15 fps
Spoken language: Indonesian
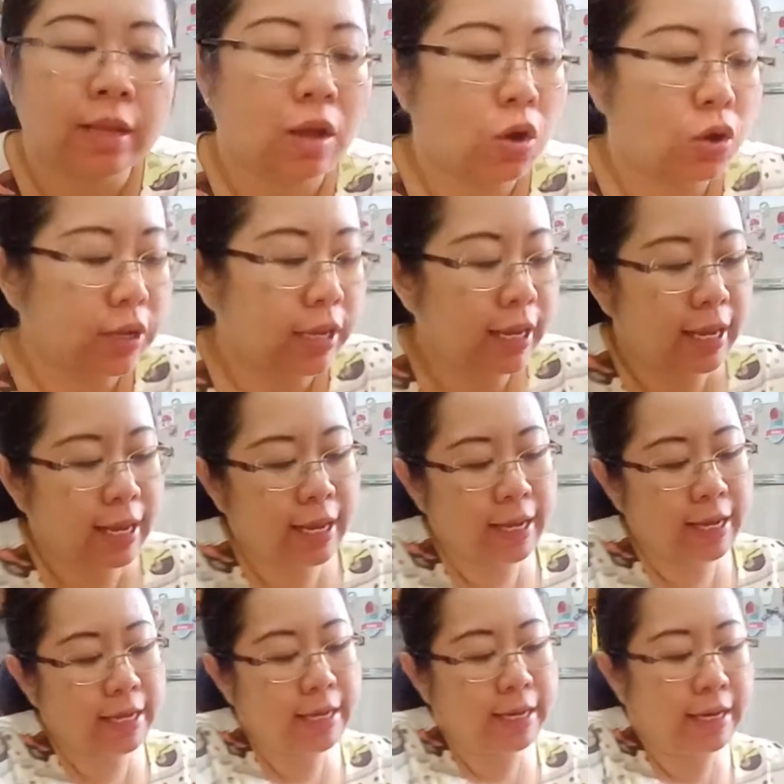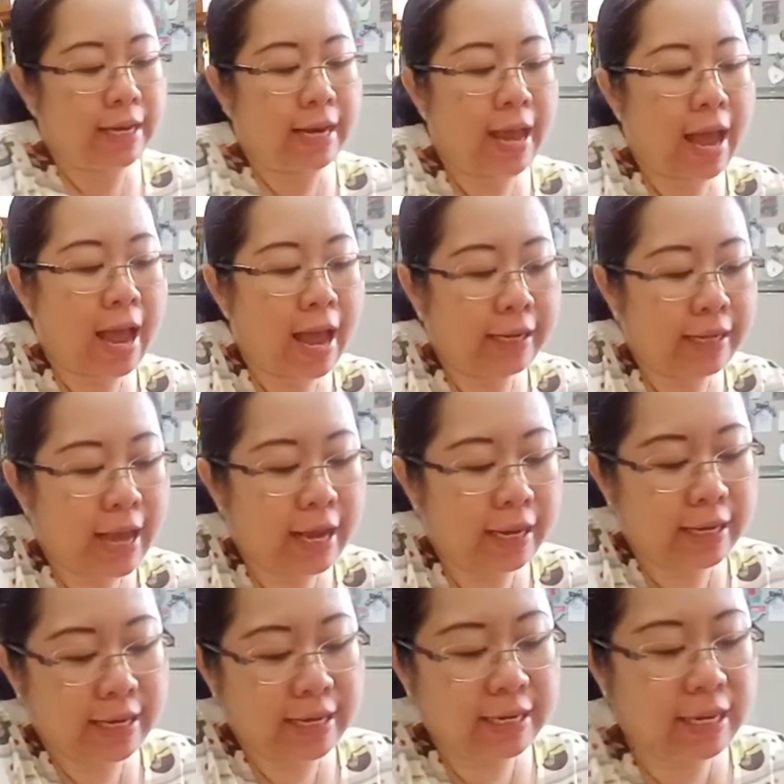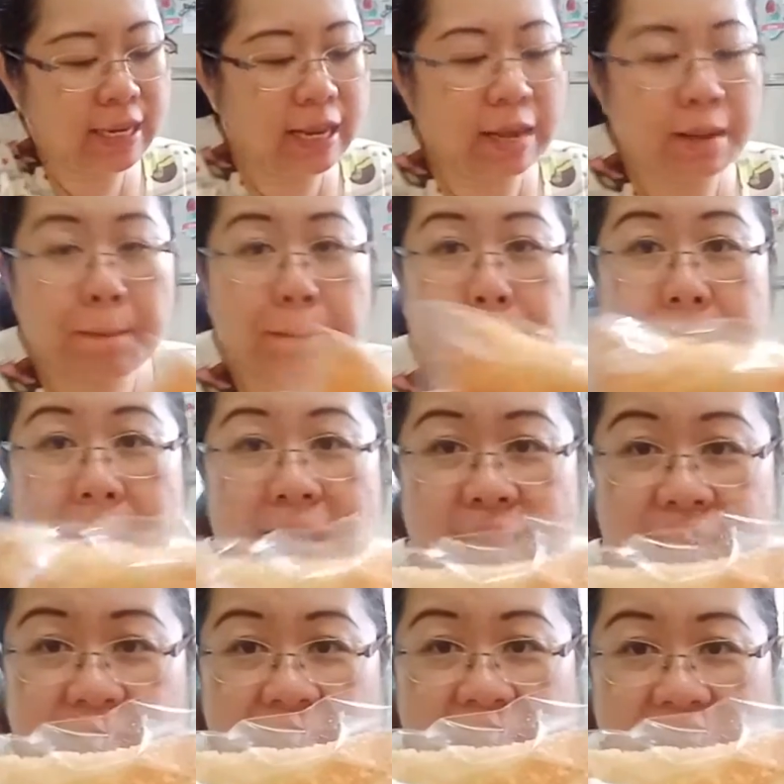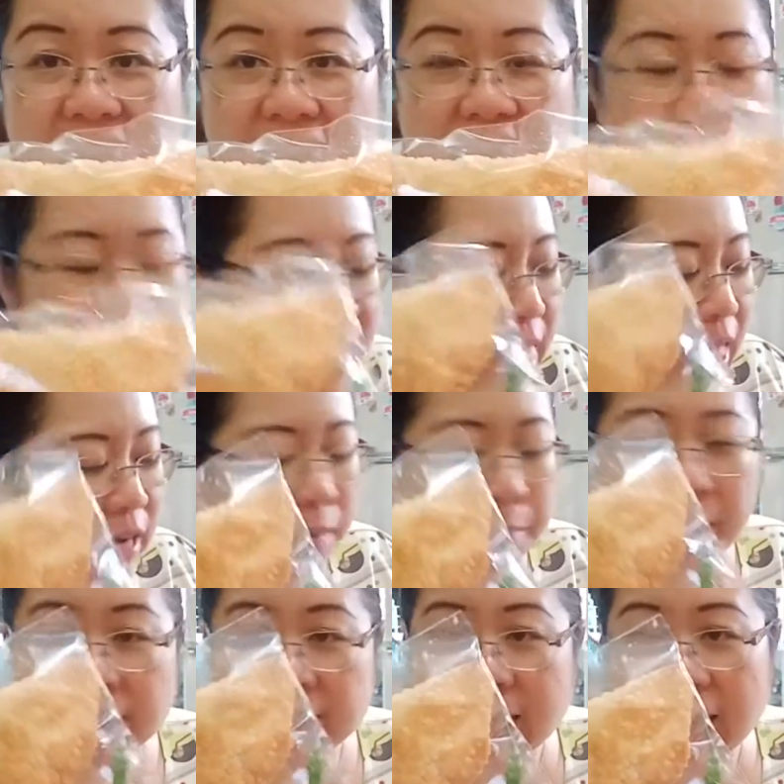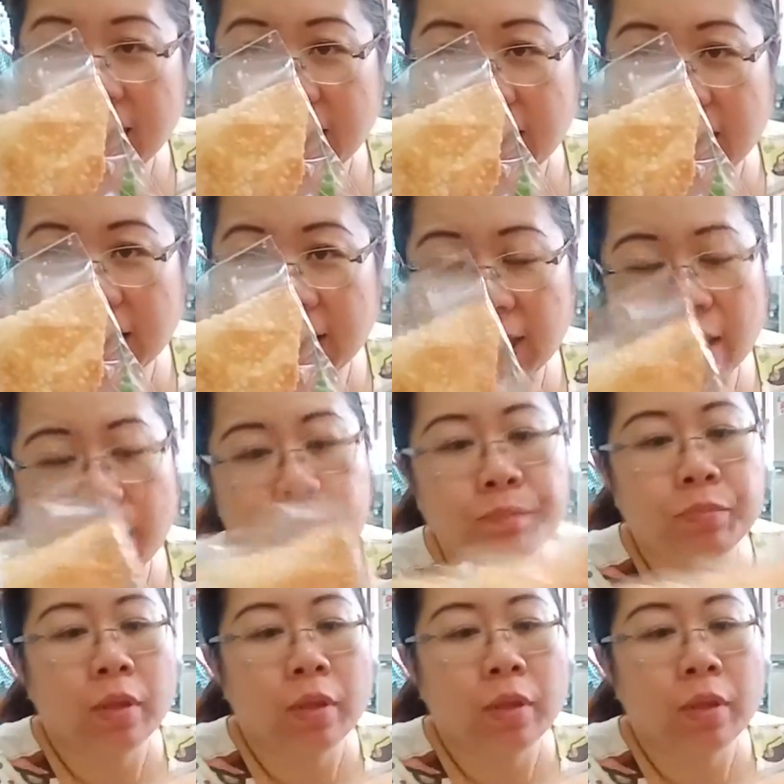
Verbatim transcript: oke nah yang ini pastel ada pastel ya